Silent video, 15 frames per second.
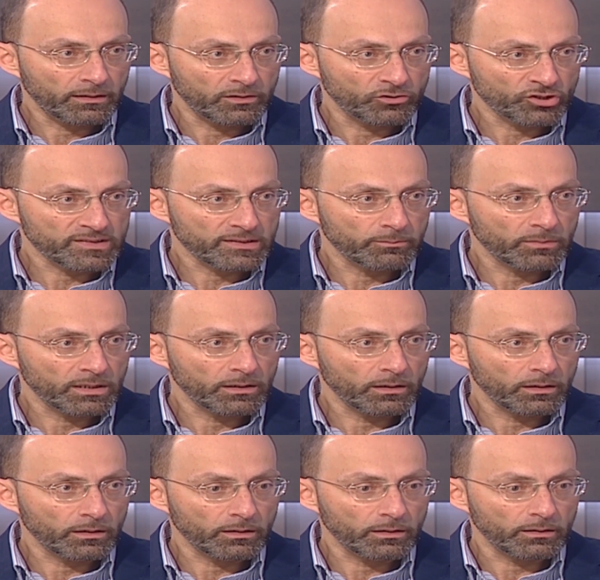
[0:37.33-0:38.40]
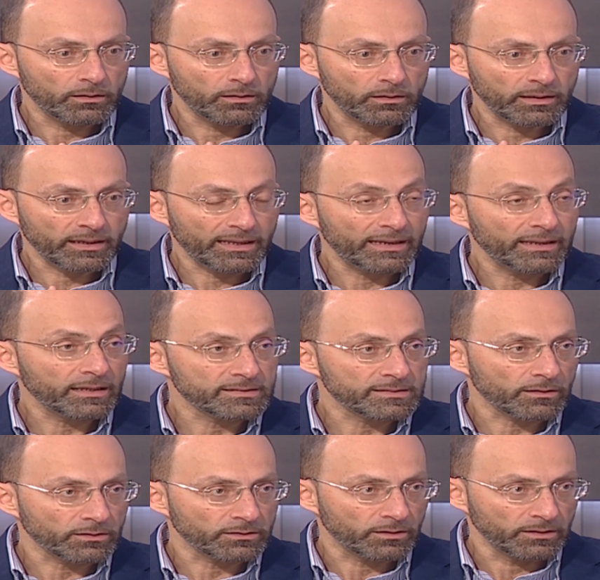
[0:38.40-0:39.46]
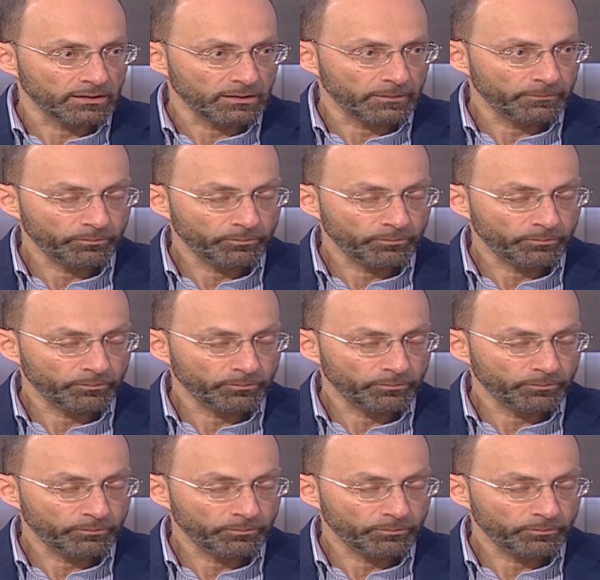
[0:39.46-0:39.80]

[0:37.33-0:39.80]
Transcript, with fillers: الجسم من الخلايا السرطانيه